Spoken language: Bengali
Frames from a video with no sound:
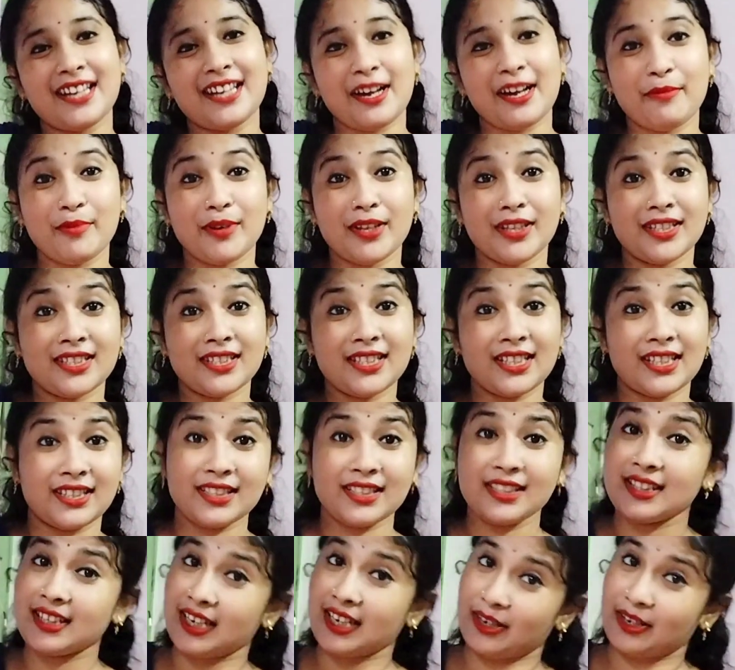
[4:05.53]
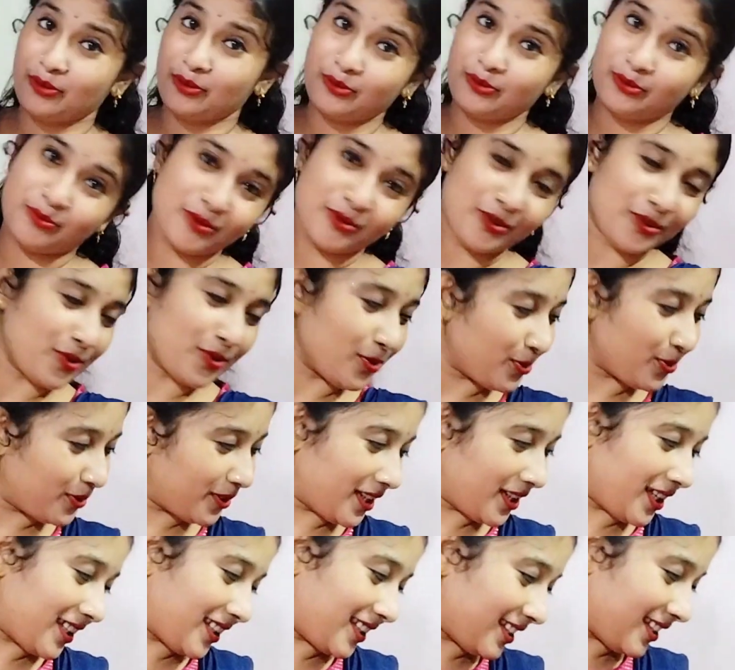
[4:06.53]
আপনাদের সাথে শেয়ার করব চলুন
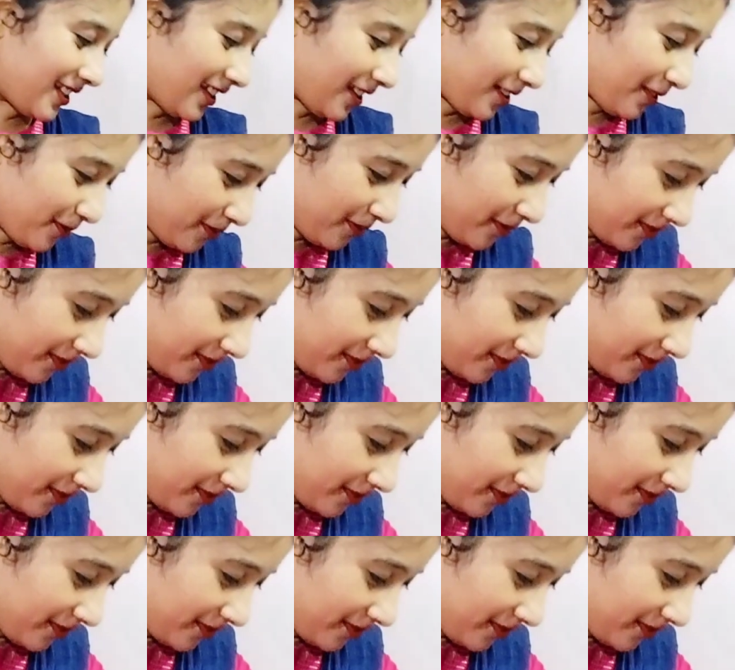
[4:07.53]
দেখতে থাকুন